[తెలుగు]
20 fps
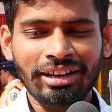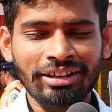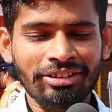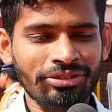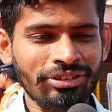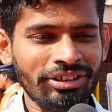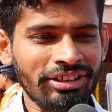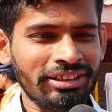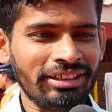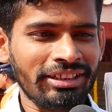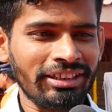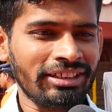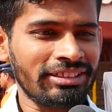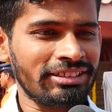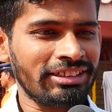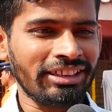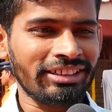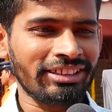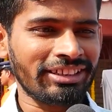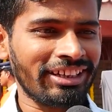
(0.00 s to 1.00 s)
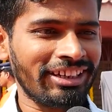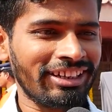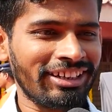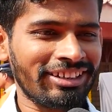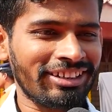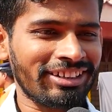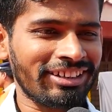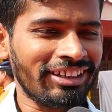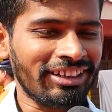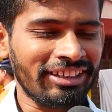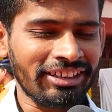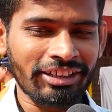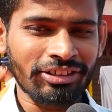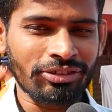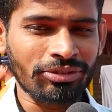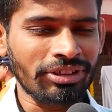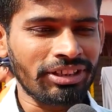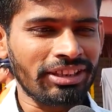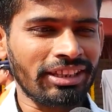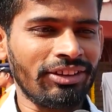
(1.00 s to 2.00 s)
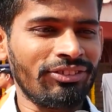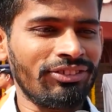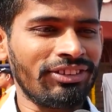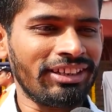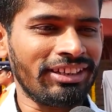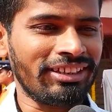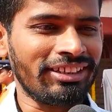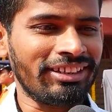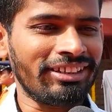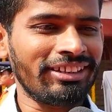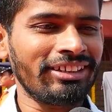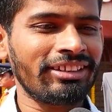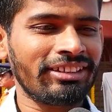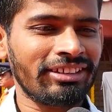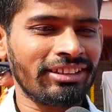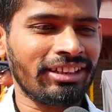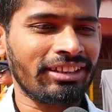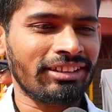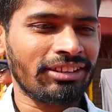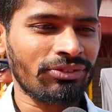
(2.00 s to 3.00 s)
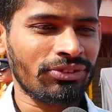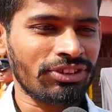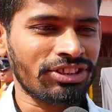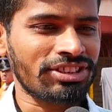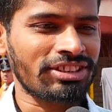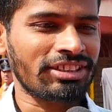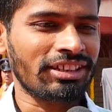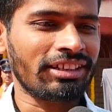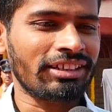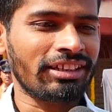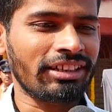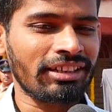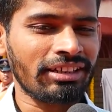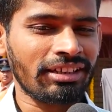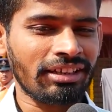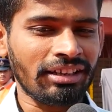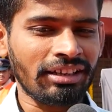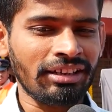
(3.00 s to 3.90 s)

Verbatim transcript: అటువంటిది సీత క్యారెక్టర్ కానీ ఎటువంటిది ఏమీ లేదండి ఇదంతా ఫిక్షనల్గా